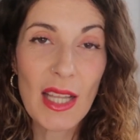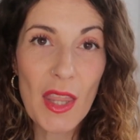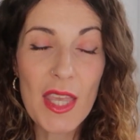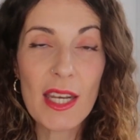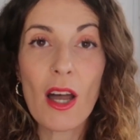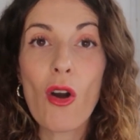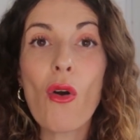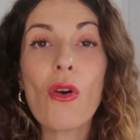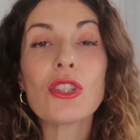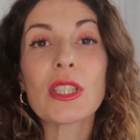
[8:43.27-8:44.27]

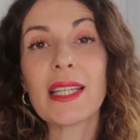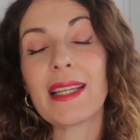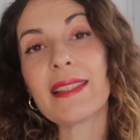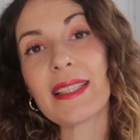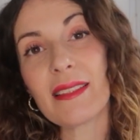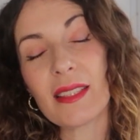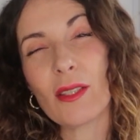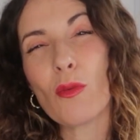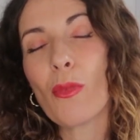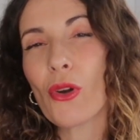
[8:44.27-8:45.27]
financiera o os queréis
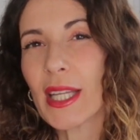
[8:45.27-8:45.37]
sentir un